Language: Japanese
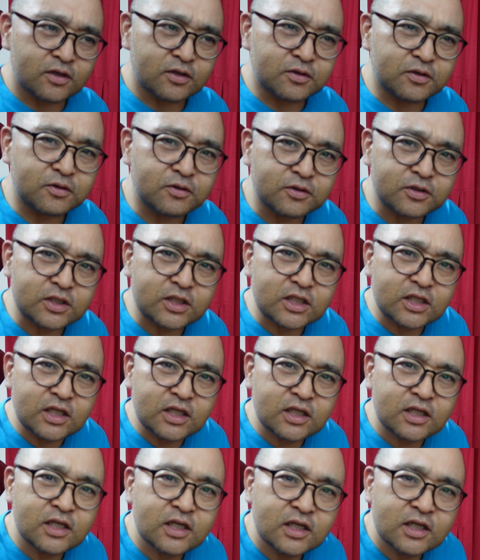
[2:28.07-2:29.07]
不思
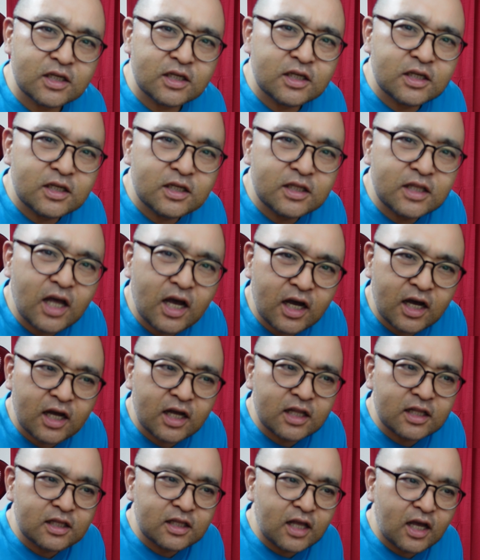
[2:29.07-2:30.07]
議
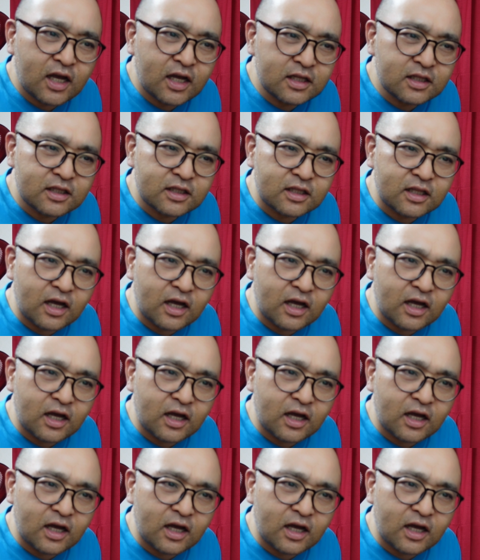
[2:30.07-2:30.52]
だった